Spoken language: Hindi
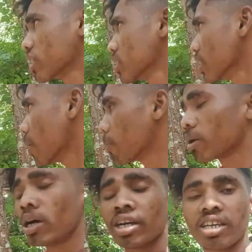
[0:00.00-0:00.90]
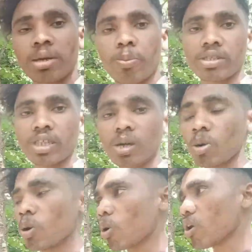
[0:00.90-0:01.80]
चाहिए जहाँ पर एक पत्थर हो
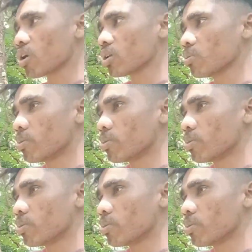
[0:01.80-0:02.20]
और